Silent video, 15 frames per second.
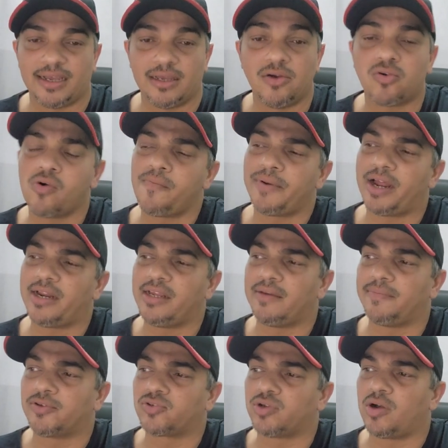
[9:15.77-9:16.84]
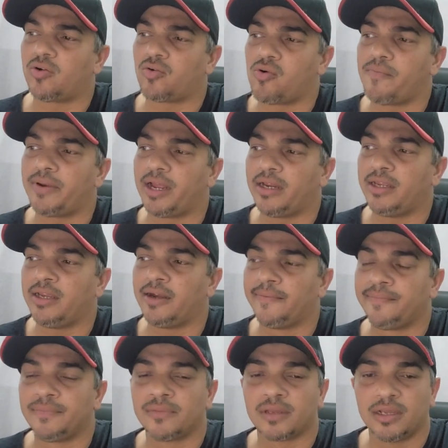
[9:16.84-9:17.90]
Eu compraria, pessoal, compraria
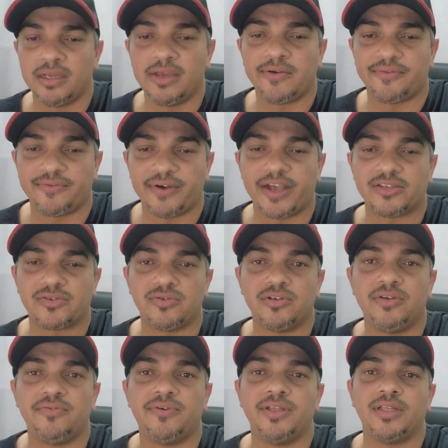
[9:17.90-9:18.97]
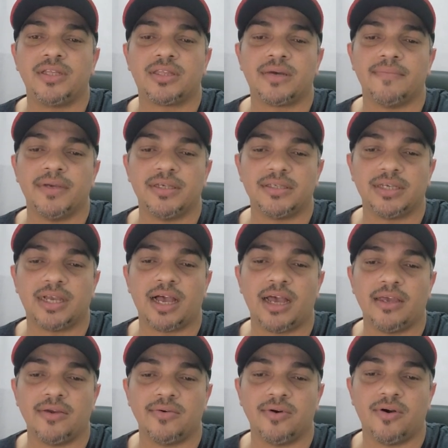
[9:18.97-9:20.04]
e é fácil de vender também esse carrinho,